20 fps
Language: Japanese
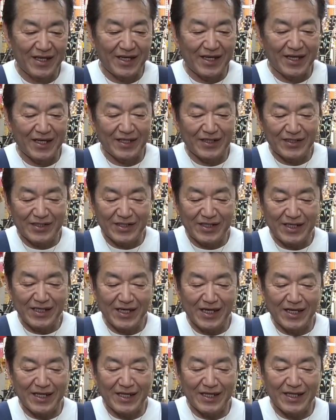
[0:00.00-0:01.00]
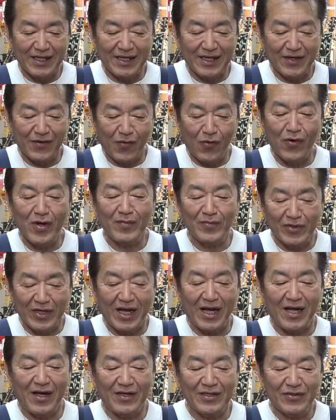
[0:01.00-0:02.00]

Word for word: えー、次が オーエム か、